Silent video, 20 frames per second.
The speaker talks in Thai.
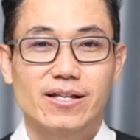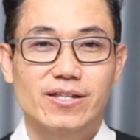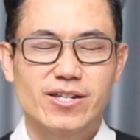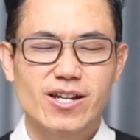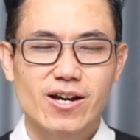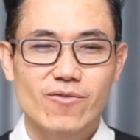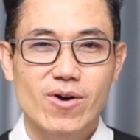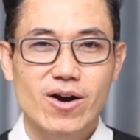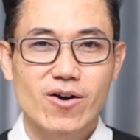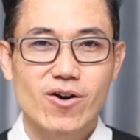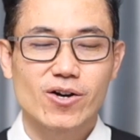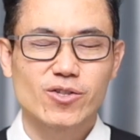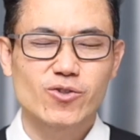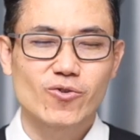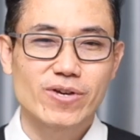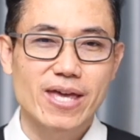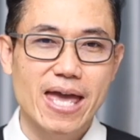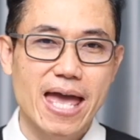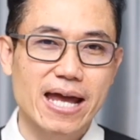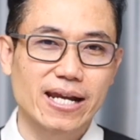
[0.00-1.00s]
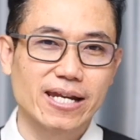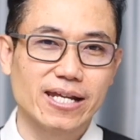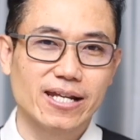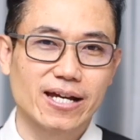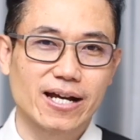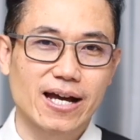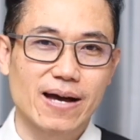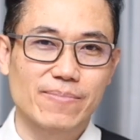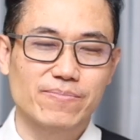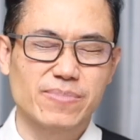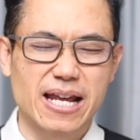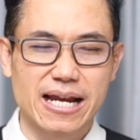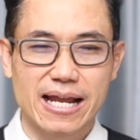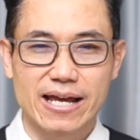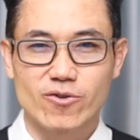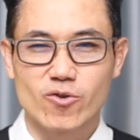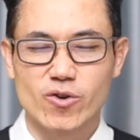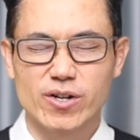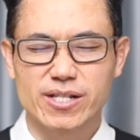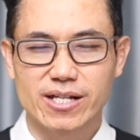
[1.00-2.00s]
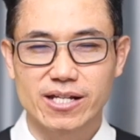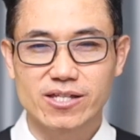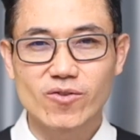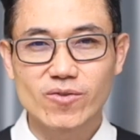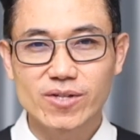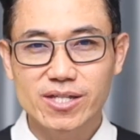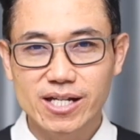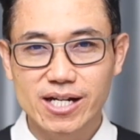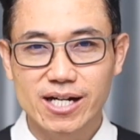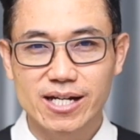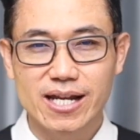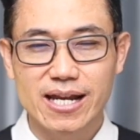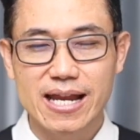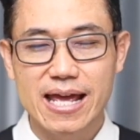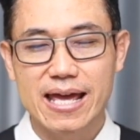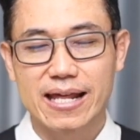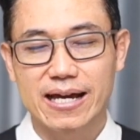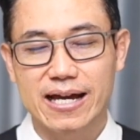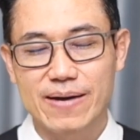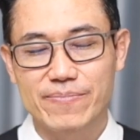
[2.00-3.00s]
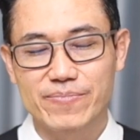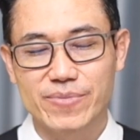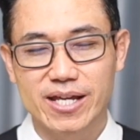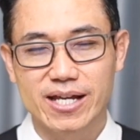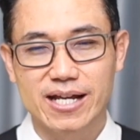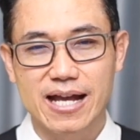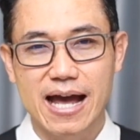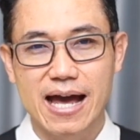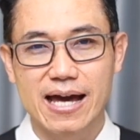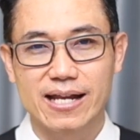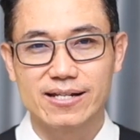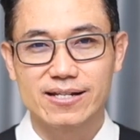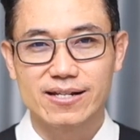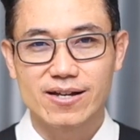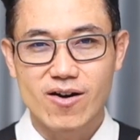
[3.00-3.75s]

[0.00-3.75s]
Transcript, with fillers: เชื่อว่าข้อตัวแย้งนี้นะครับ หลายๆ คนจะต้องเจอแน่ๆครับ ในการ